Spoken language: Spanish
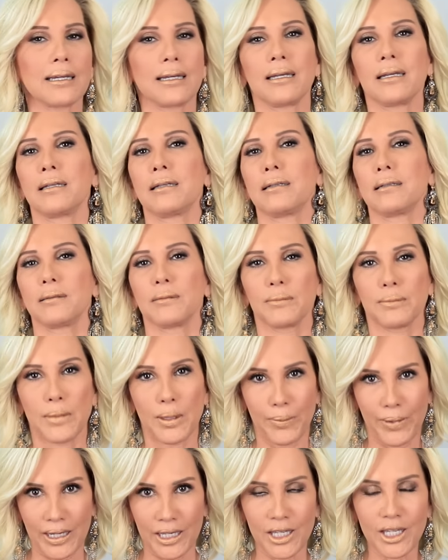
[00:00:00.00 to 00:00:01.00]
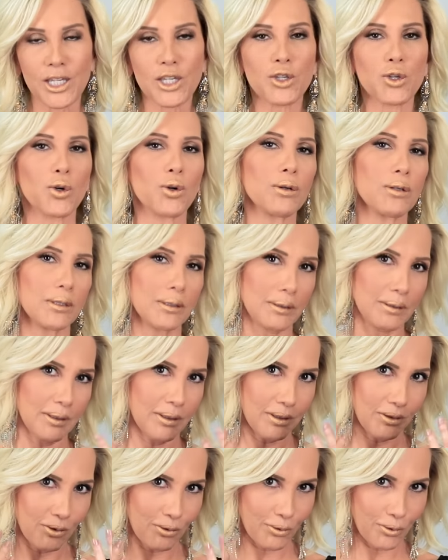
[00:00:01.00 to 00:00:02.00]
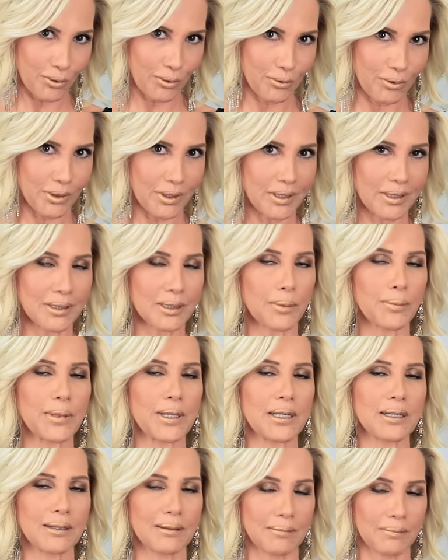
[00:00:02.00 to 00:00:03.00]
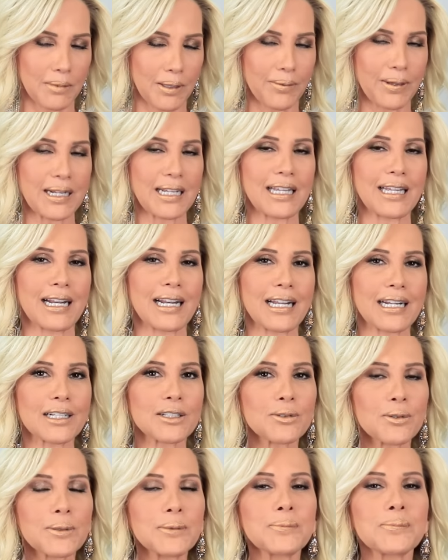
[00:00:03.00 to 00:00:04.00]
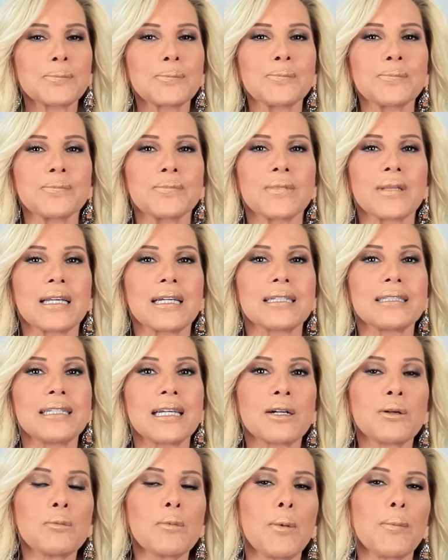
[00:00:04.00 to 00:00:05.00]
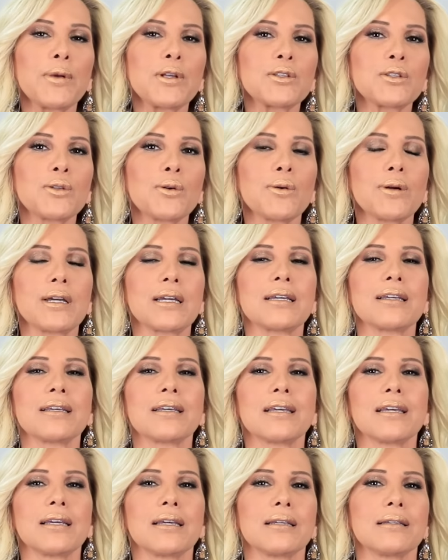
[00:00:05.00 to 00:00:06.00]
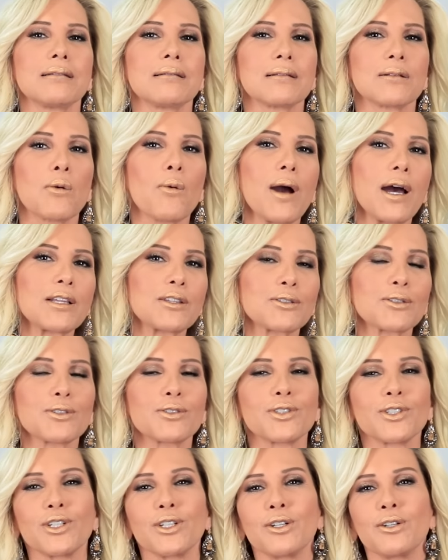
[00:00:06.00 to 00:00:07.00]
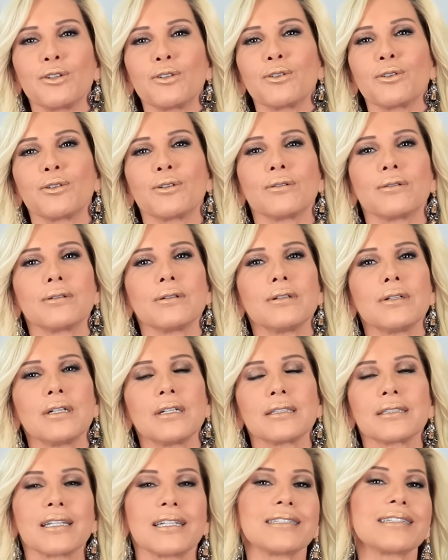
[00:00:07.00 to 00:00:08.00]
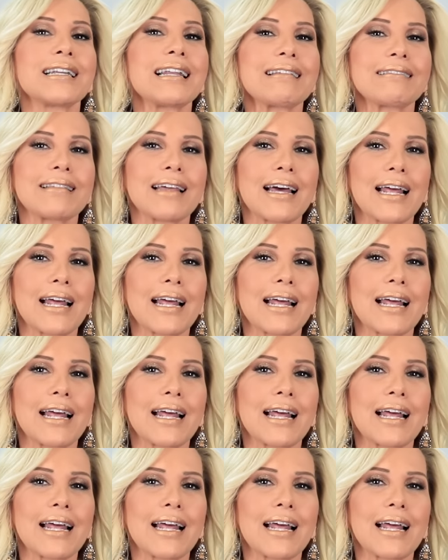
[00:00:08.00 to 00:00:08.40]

que me maquillo y que yo creo que ustedes también me van a dar la razón, llega un momento en que 4, 5, 6 de la